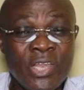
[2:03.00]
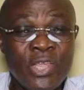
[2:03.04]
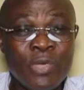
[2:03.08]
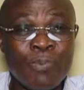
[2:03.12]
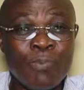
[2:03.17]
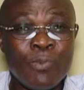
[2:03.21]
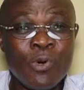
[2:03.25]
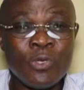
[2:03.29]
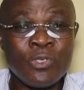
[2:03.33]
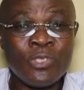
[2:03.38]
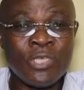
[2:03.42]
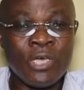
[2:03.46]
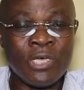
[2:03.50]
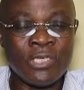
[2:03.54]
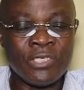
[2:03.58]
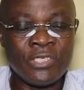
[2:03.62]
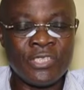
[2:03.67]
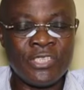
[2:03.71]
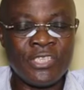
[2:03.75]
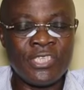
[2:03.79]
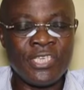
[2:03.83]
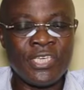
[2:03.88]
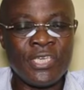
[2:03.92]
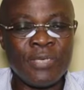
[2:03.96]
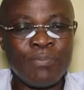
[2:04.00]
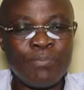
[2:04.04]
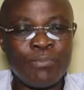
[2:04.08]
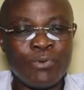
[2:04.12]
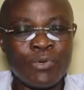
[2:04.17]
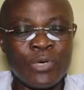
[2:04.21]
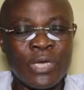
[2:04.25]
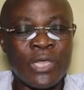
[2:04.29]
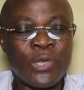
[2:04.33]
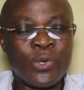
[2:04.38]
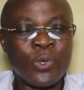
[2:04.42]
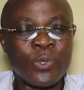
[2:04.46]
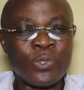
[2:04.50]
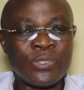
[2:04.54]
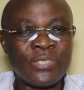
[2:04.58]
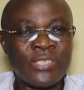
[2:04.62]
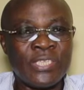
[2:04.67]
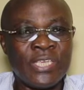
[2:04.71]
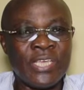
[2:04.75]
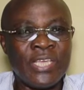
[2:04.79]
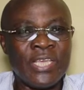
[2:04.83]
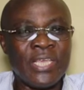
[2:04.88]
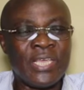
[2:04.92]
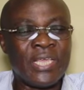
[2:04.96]
le monde entier pour
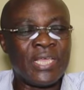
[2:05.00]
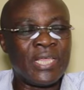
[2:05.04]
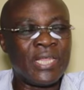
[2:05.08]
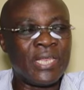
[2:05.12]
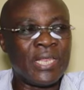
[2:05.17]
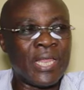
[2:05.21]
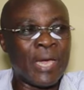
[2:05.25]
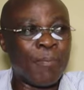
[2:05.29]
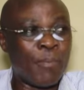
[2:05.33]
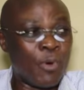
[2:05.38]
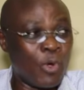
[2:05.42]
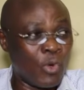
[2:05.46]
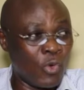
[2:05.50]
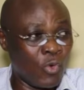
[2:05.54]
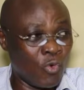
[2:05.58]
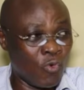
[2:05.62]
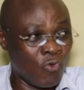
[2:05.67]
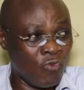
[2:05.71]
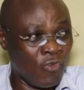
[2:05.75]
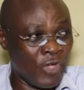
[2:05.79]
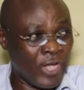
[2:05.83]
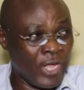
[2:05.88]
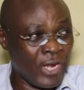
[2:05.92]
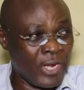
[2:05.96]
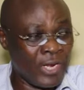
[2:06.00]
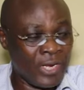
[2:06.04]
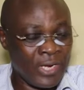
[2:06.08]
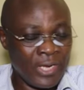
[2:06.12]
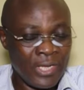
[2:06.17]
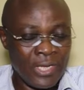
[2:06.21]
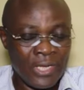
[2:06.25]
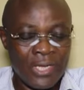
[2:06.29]
annoncer la bonne nouvelle,